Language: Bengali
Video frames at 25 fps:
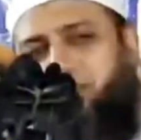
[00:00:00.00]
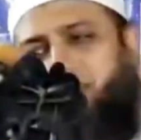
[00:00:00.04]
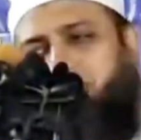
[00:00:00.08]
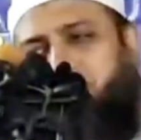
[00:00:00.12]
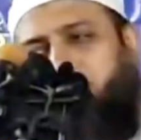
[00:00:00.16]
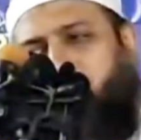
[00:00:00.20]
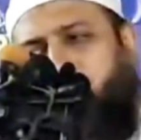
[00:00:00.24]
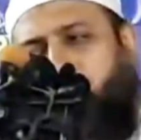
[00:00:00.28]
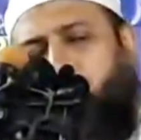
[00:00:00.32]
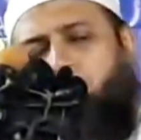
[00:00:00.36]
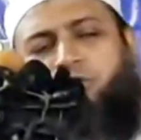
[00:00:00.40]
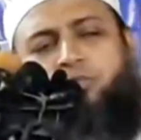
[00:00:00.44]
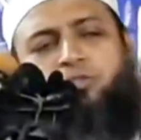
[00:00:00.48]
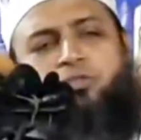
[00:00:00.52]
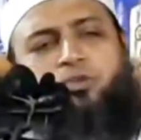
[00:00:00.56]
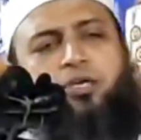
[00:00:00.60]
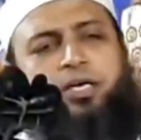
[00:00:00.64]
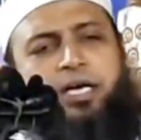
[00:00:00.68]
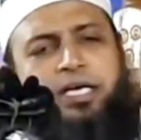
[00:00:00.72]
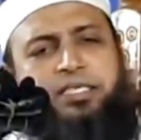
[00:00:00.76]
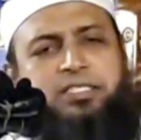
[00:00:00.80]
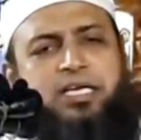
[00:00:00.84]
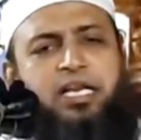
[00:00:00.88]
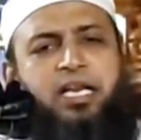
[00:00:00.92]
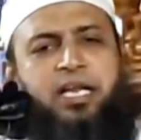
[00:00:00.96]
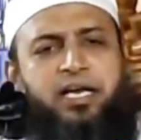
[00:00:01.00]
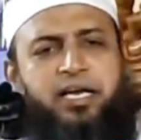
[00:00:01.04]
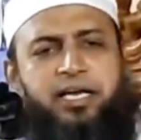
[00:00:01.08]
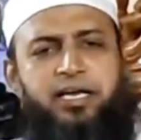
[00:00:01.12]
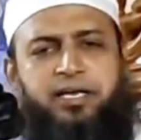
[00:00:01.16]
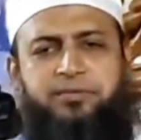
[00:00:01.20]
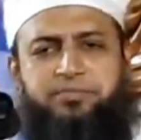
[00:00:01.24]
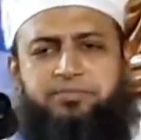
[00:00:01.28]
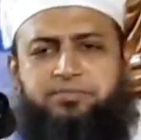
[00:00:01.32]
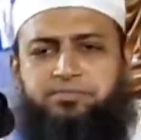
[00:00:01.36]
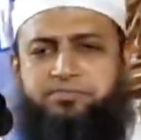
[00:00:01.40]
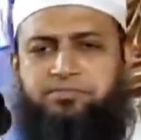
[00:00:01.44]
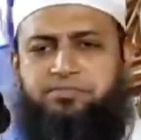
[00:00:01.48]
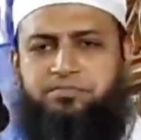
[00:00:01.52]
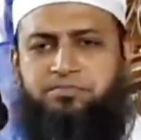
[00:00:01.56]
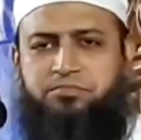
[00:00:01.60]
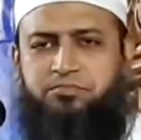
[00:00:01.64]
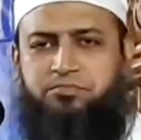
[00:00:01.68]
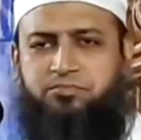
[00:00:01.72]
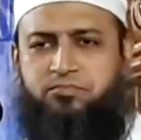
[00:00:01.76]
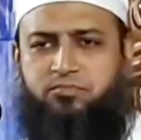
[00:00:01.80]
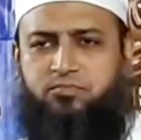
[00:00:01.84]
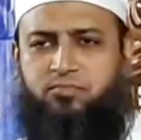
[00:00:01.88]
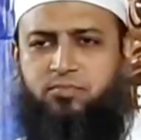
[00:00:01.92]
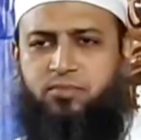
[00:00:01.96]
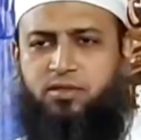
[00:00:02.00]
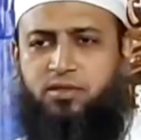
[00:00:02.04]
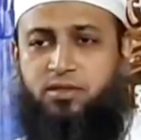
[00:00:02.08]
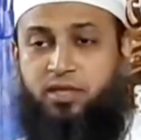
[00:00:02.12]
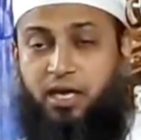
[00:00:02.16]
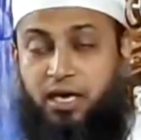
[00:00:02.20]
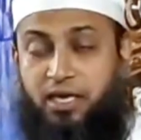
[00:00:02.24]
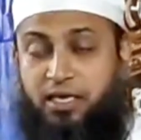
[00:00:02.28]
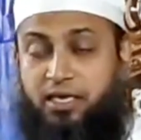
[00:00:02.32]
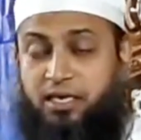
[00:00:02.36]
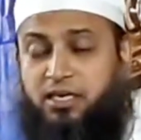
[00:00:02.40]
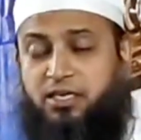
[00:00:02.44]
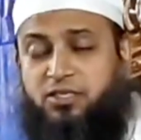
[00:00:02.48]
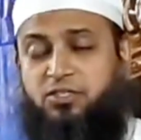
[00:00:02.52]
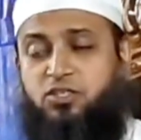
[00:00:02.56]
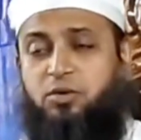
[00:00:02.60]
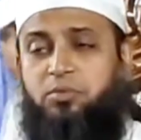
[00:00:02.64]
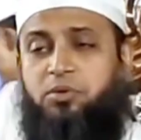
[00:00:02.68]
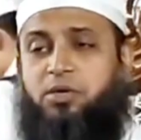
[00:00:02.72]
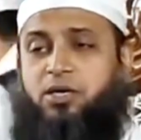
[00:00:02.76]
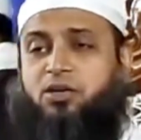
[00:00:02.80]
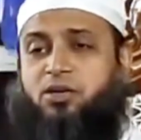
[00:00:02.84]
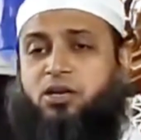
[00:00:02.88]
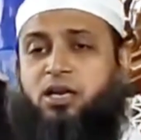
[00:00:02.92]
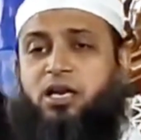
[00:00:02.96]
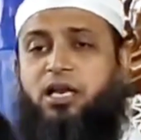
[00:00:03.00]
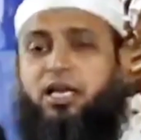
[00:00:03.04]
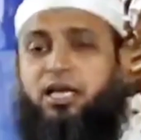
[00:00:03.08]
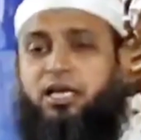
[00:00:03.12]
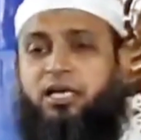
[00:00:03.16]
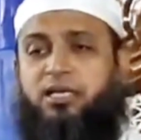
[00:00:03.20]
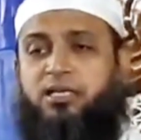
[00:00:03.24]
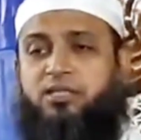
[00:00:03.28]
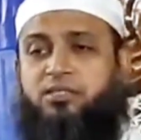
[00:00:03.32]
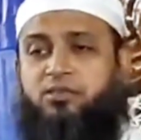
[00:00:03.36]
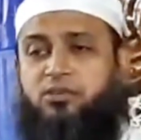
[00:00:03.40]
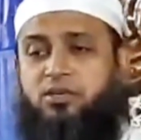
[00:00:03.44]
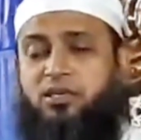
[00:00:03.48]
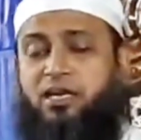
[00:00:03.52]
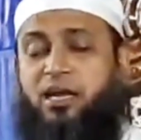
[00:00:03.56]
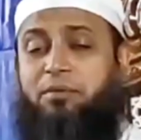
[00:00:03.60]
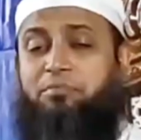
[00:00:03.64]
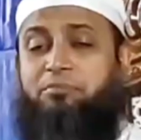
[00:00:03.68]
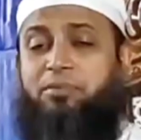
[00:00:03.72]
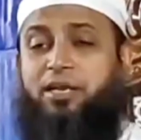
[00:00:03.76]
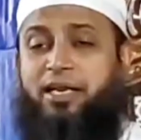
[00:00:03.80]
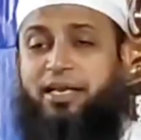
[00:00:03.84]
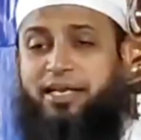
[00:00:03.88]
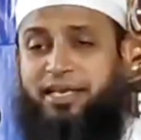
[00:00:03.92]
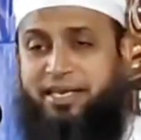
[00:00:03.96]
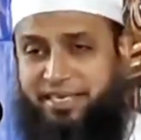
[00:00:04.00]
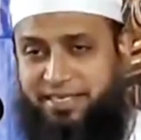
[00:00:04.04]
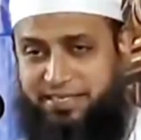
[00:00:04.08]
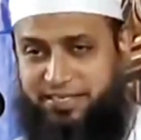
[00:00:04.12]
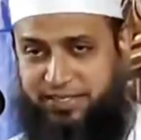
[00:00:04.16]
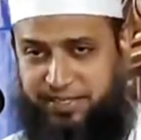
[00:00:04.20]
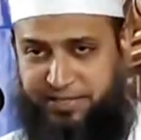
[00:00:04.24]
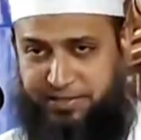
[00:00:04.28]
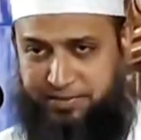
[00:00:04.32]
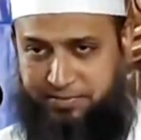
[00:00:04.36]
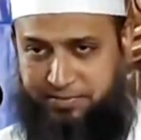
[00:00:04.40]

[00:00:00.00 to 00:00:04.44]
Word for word: তো দ্রুত কাটা লাগে ধান এনে জমা করা লাগে তো কামলা রেখেছে